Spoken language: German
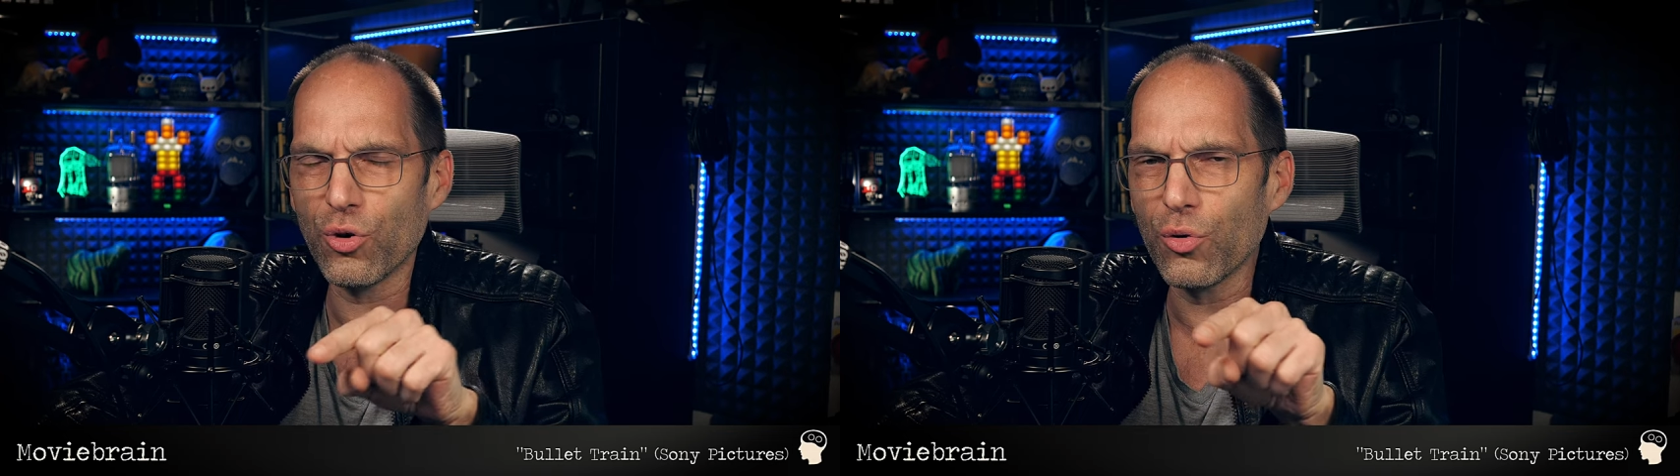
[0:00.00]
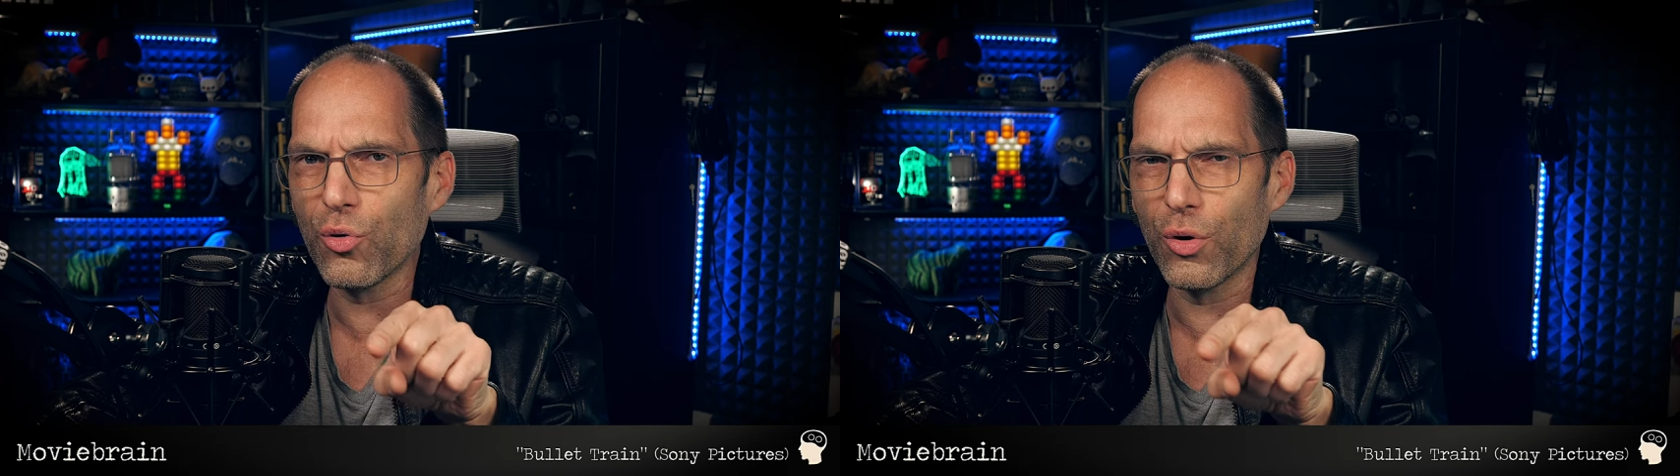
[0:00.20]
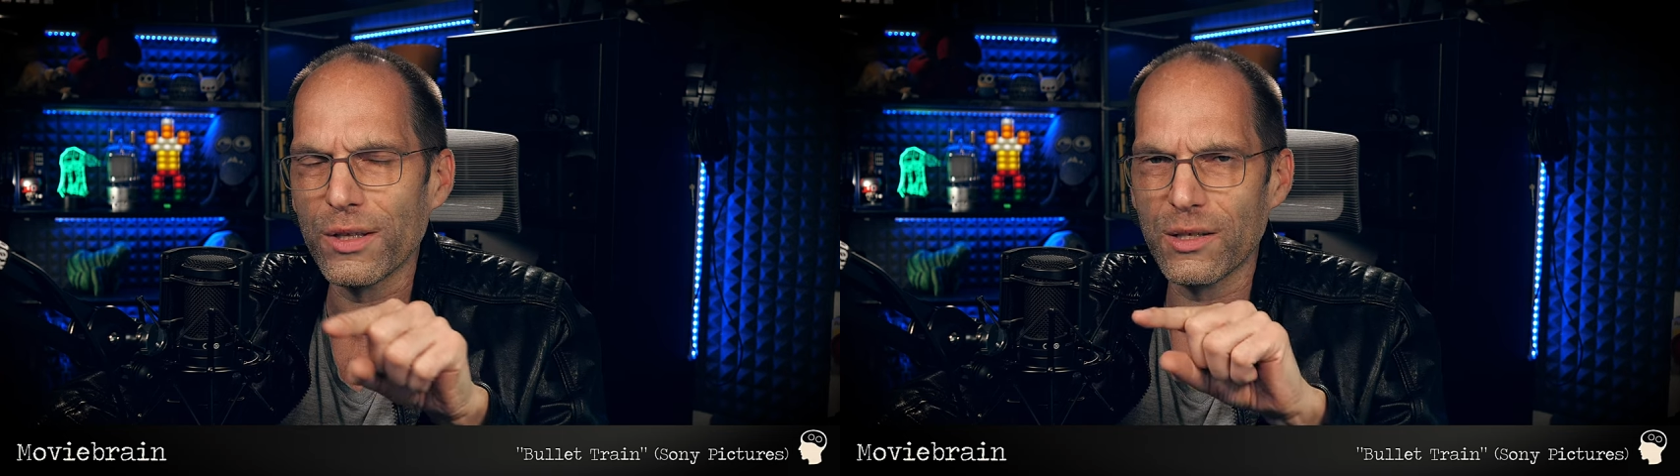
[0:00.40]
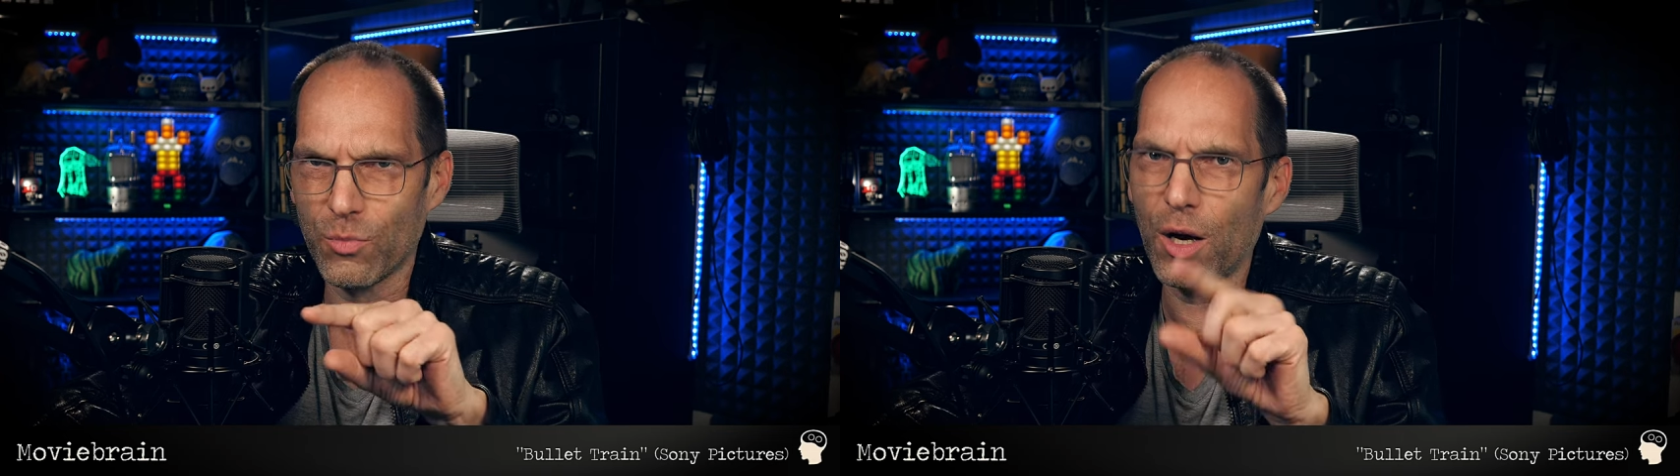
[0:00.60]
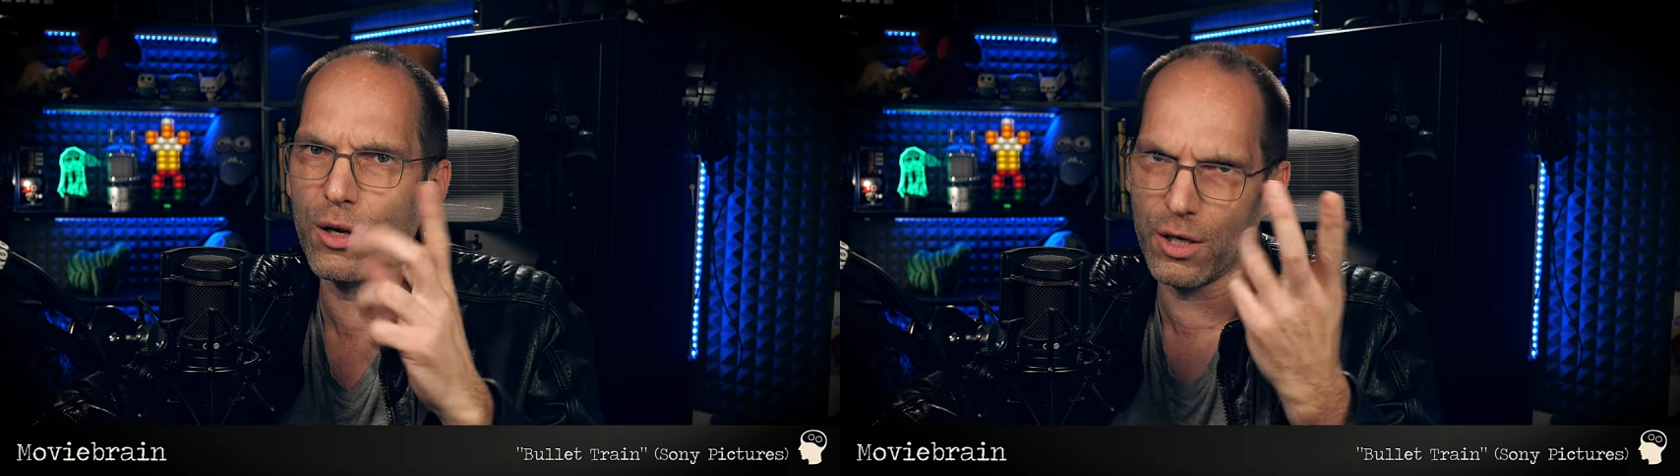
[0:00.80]
schon kurz
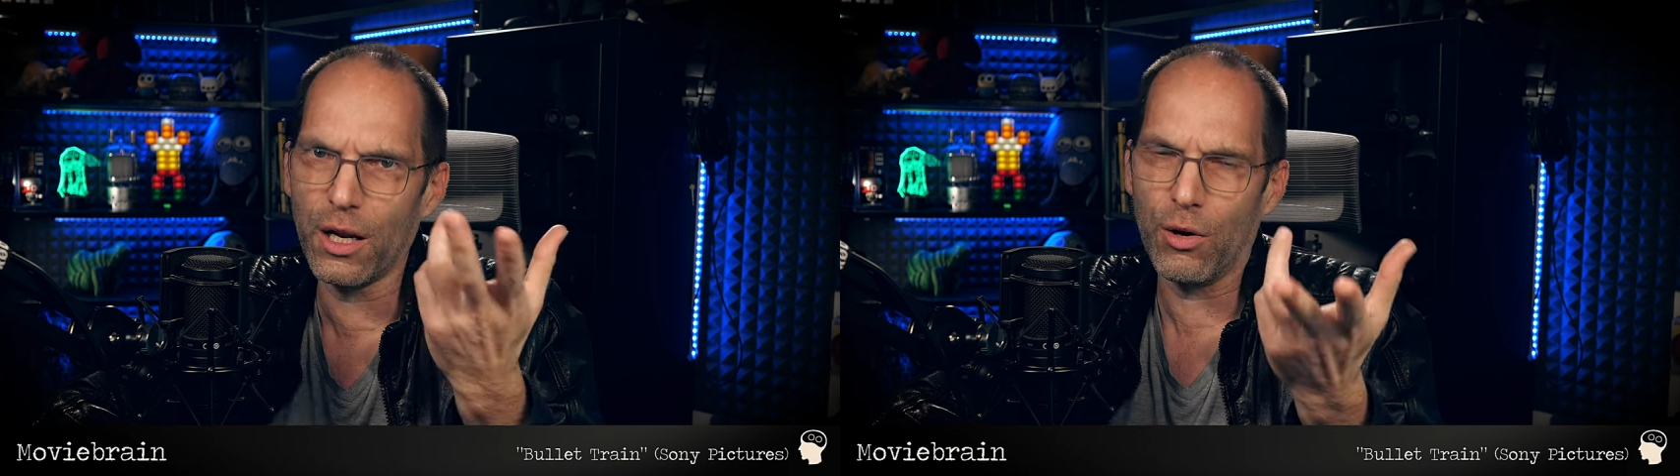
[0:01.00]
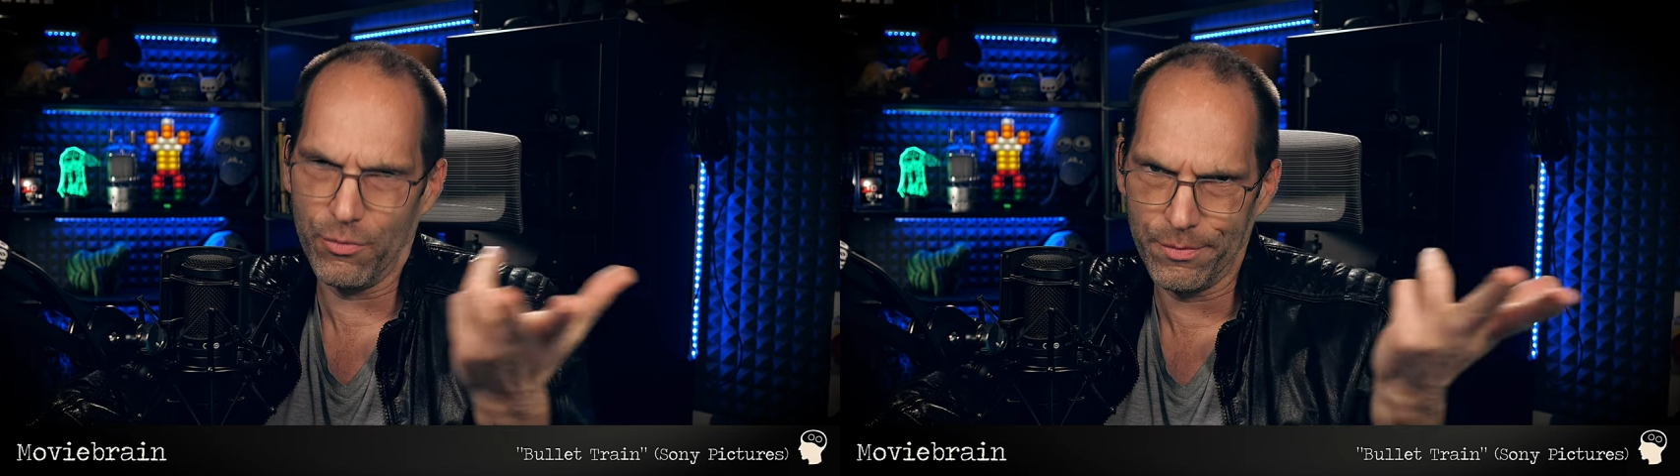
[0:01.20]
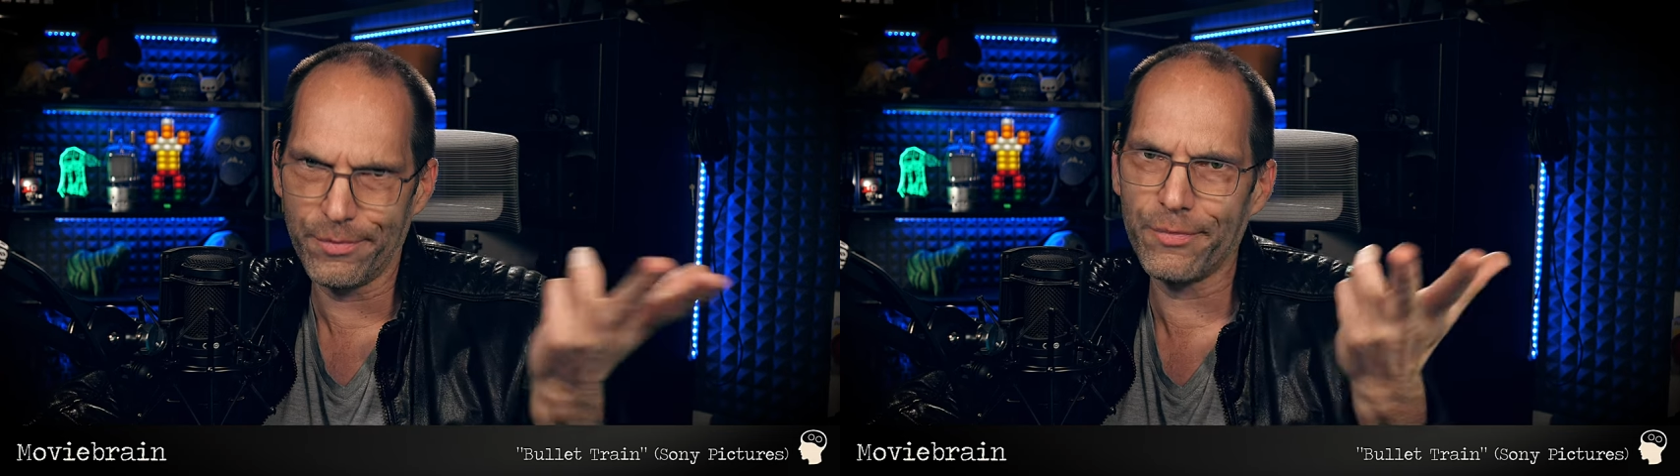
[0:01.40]
mal, genau,